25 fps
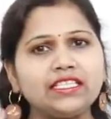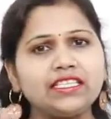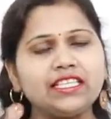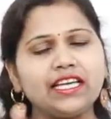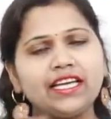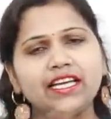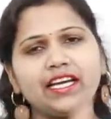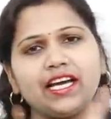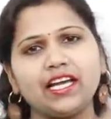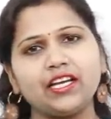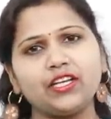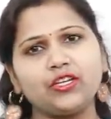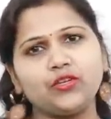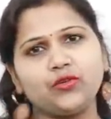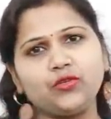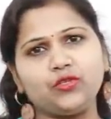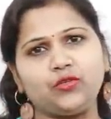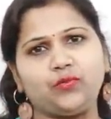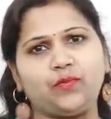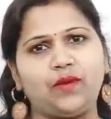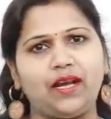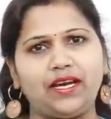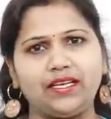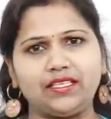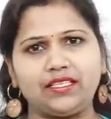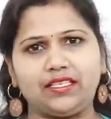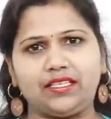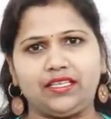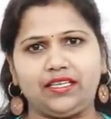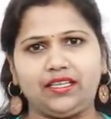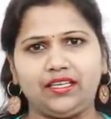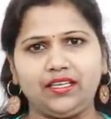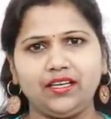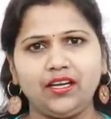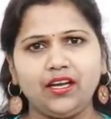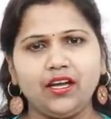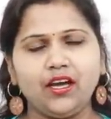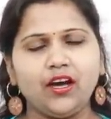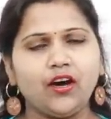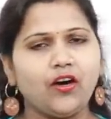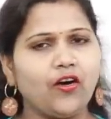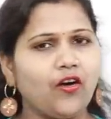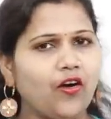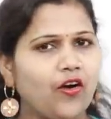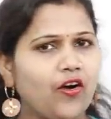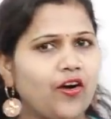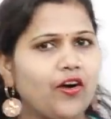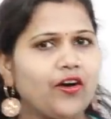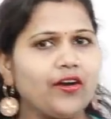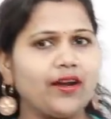सिंगल यूज प्लास्टिक
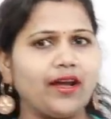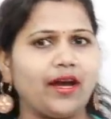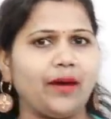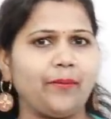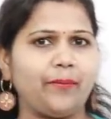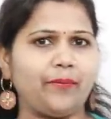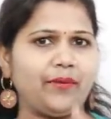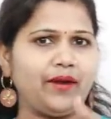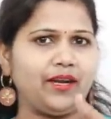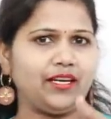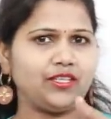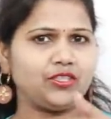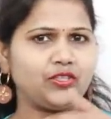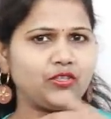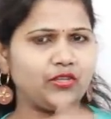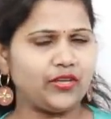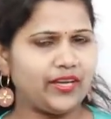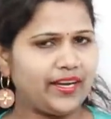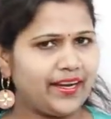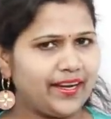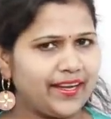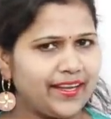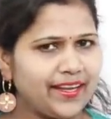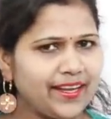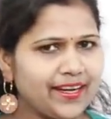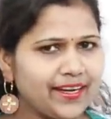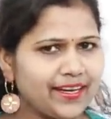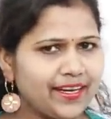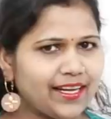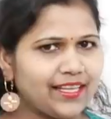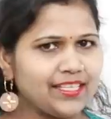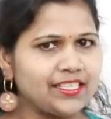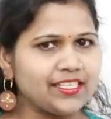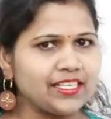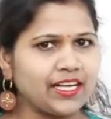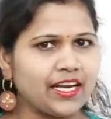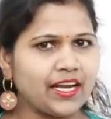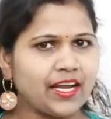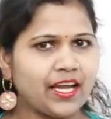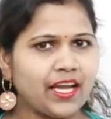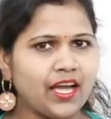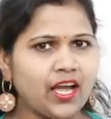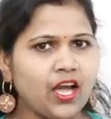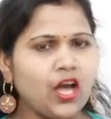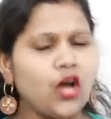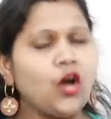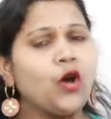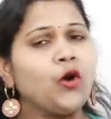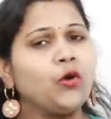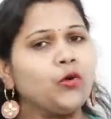और अपना जो इंडियन कल्चर
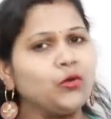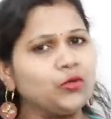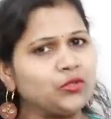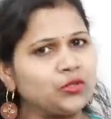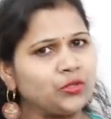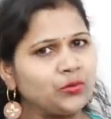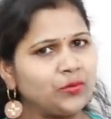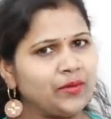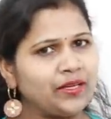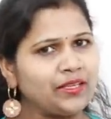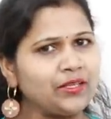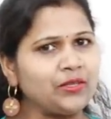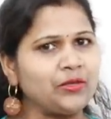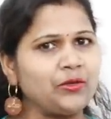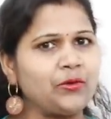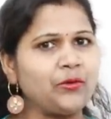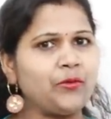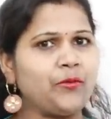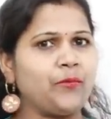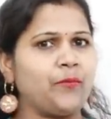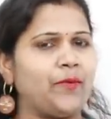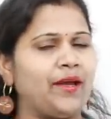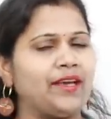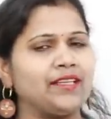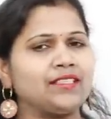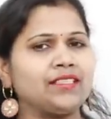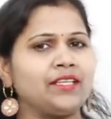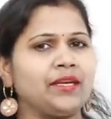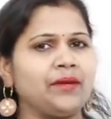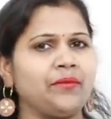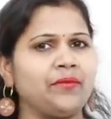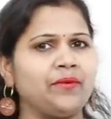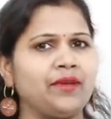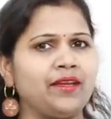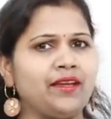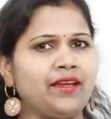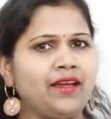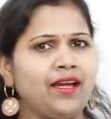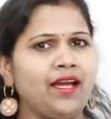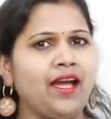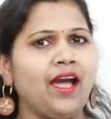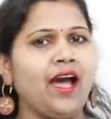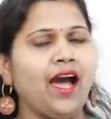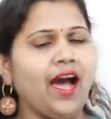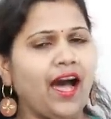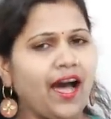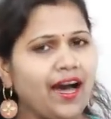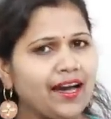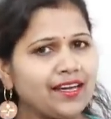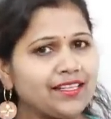है उसमें तो वैसे भी
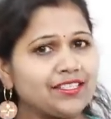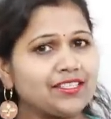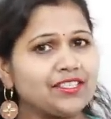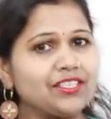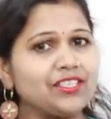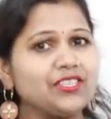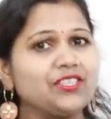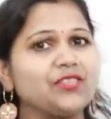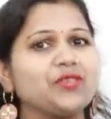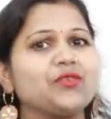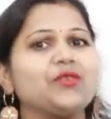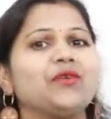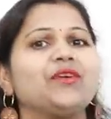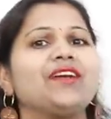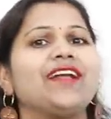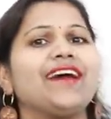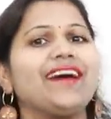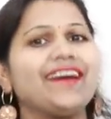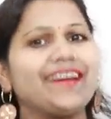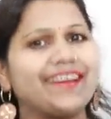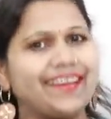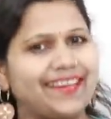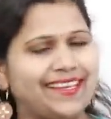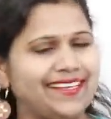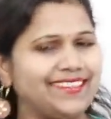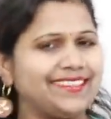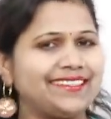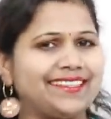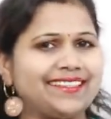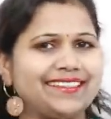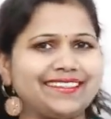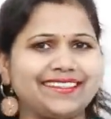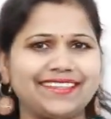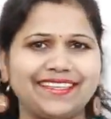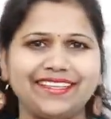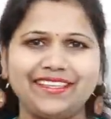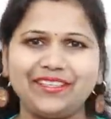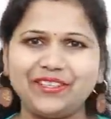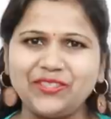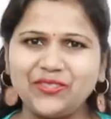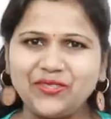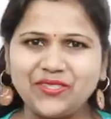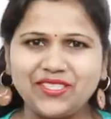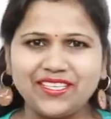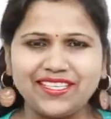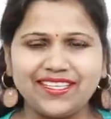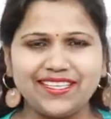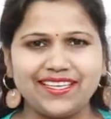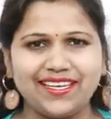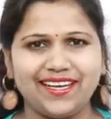हर चीज़ को ना घिस घिस के
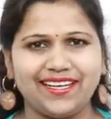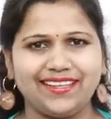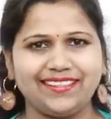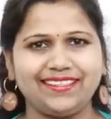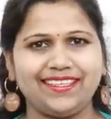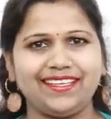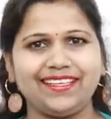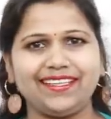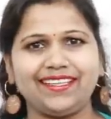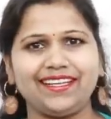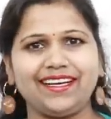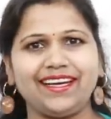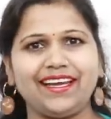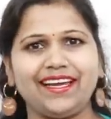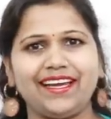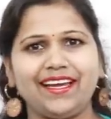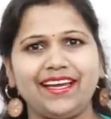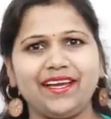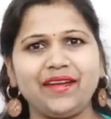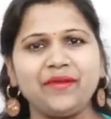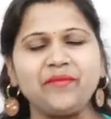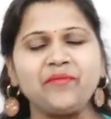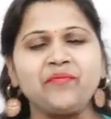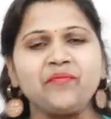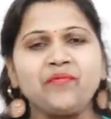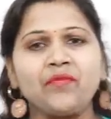यूज किया जाता है